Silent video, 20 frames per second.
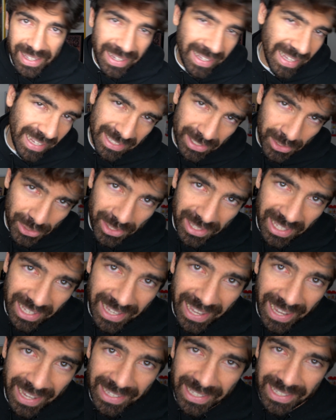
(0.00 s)
Classici
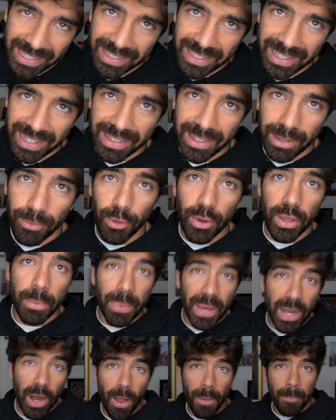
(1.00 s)
italiani, direte voi.
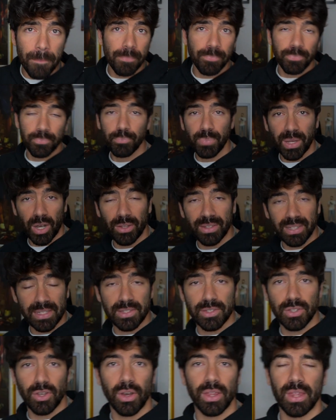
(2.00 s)
Però però
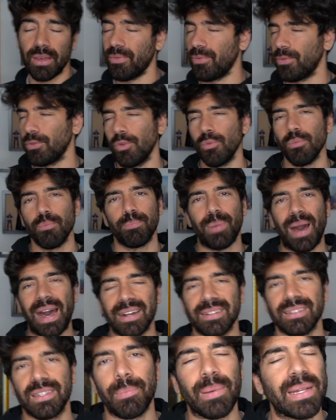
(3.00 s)
attenzione, fu un
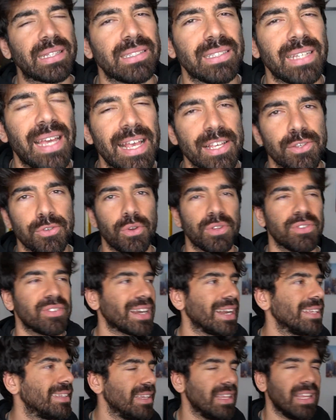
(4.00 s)
party pazzesco,
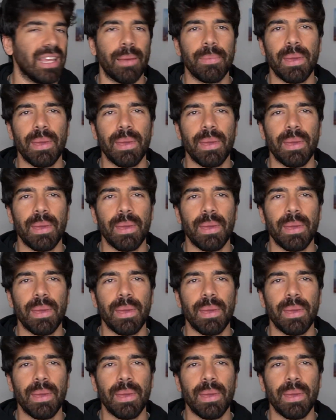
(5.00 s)
entrati lì